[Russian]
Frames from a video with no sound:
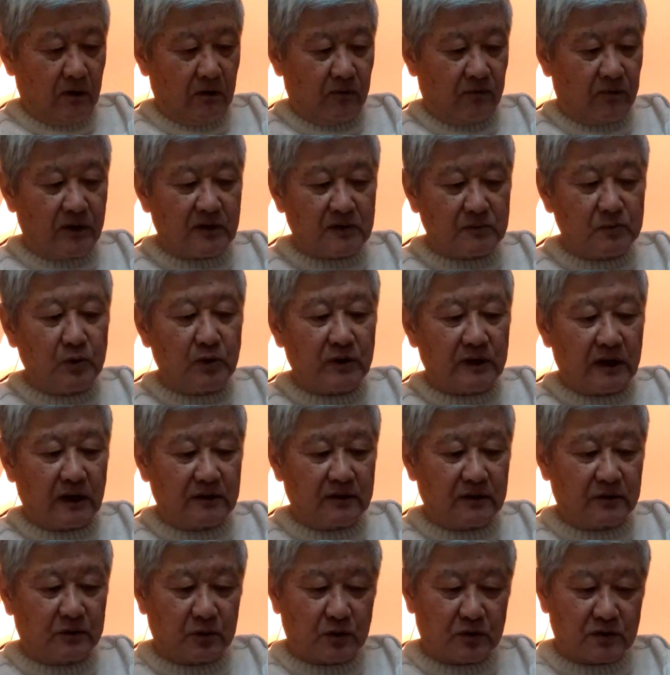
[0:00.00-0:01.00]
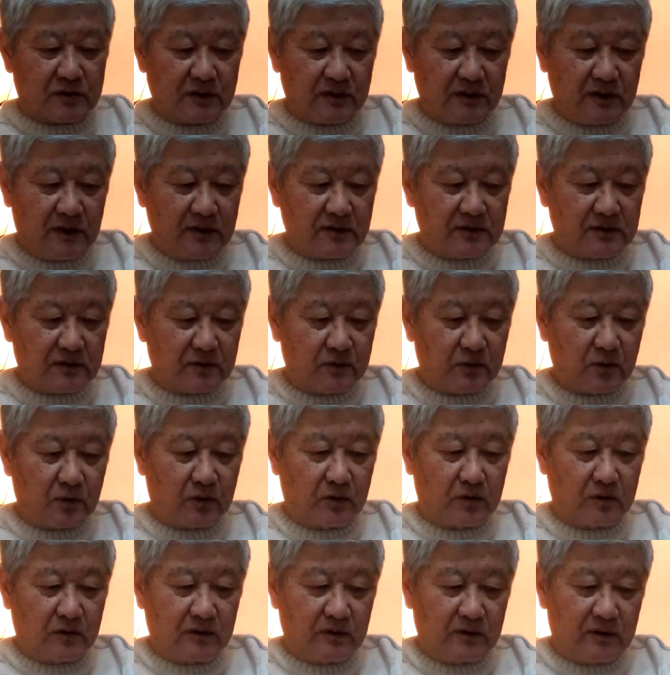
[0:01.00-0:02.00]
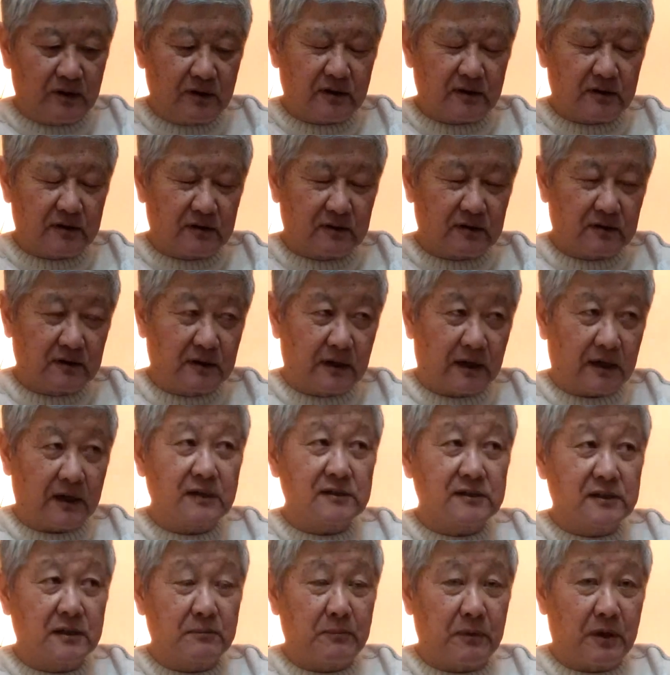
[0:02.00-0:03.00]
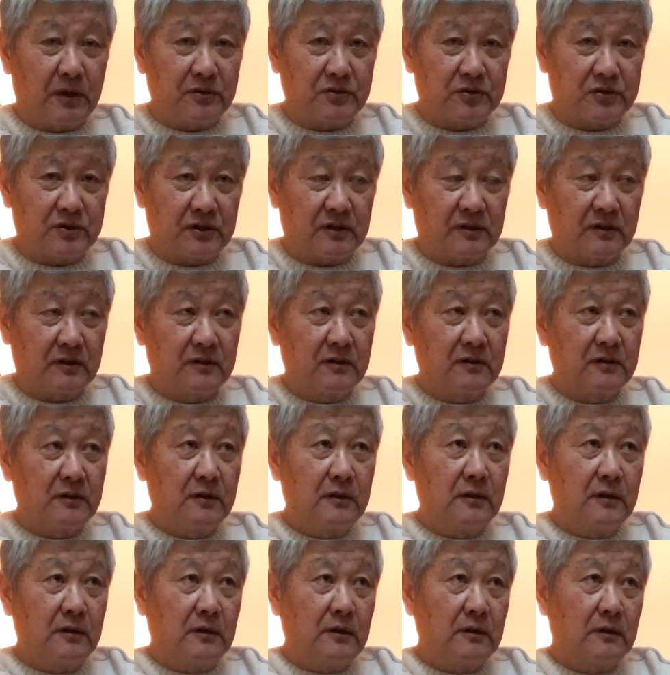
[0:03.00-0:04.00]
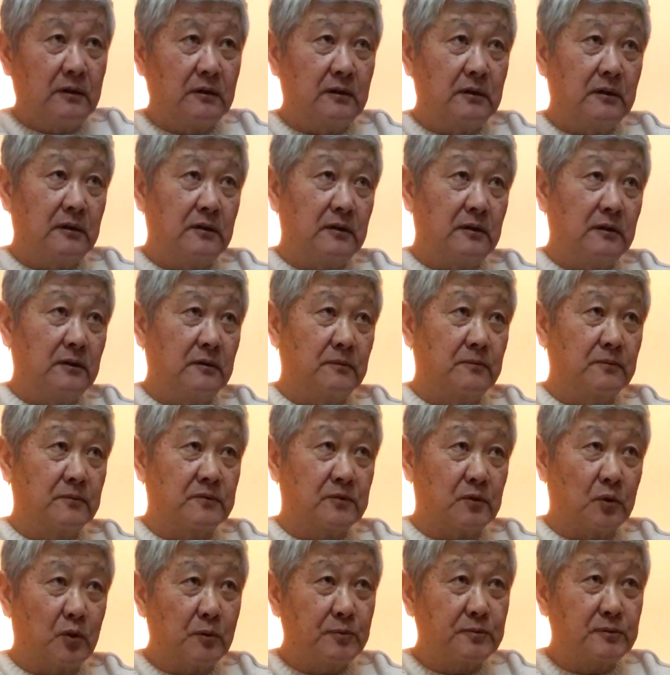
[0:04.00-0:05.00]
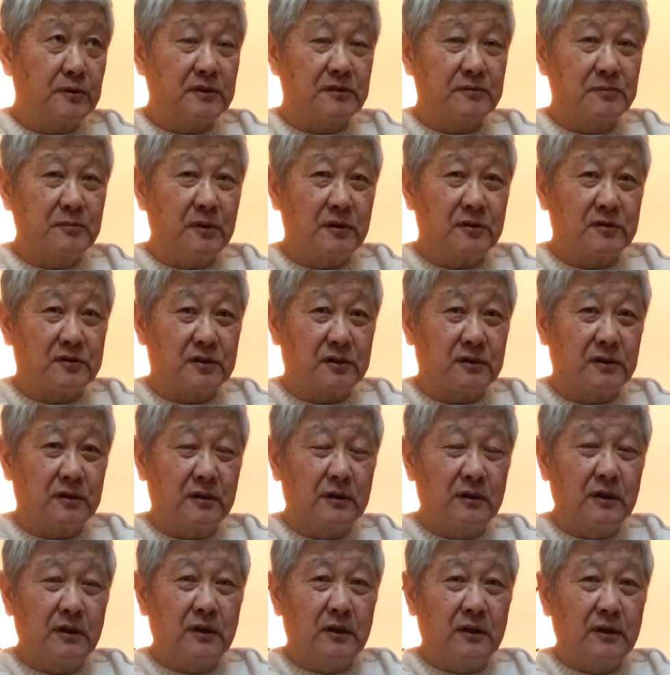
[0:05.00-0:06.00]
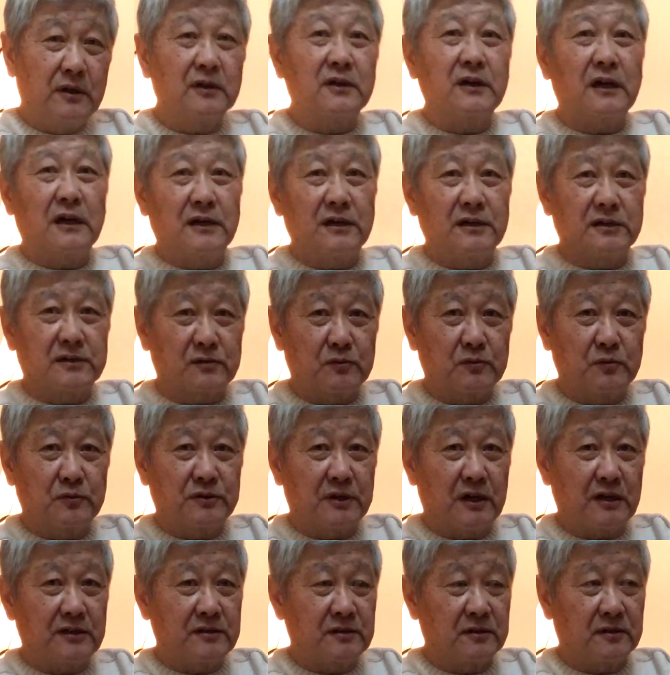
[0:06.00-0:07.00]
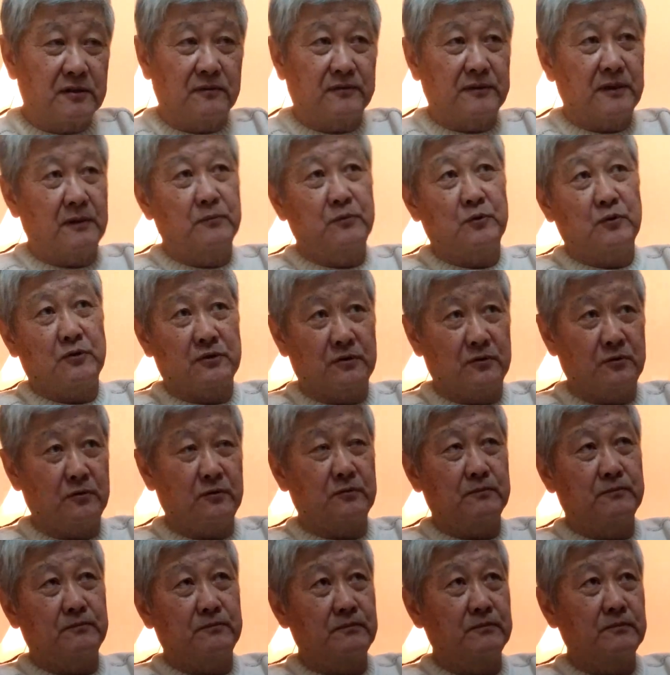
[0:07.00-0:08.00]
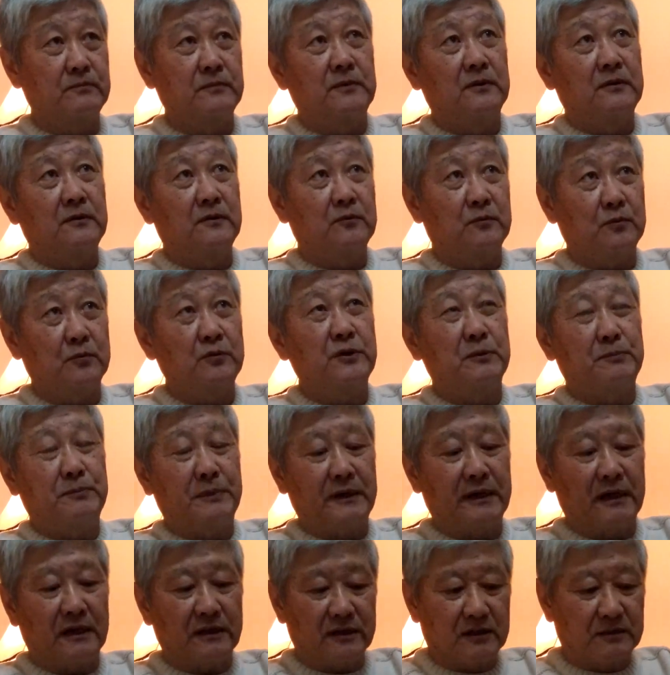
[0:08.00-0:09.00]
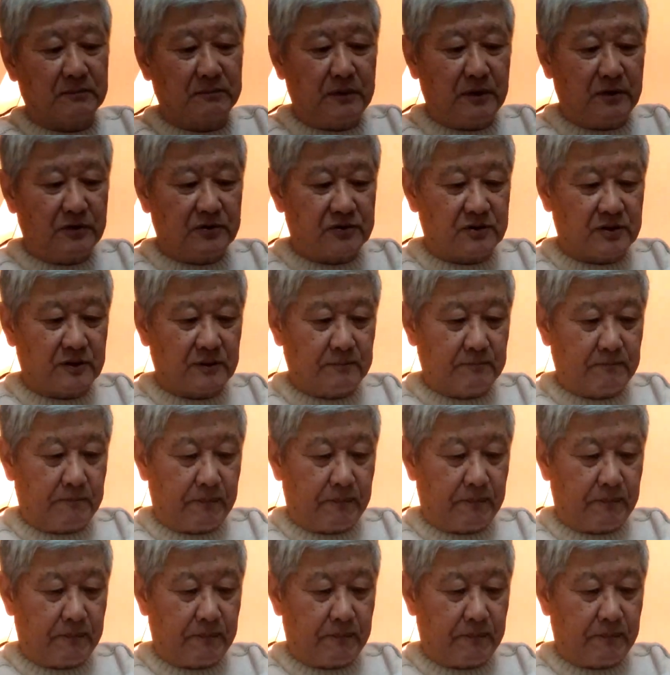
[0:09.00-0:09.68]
в Фейсбуке они тоже есть, но их гораздо меньше. И сообществ меньше, и количество участников там тоже, ну, ну на порядок меньше.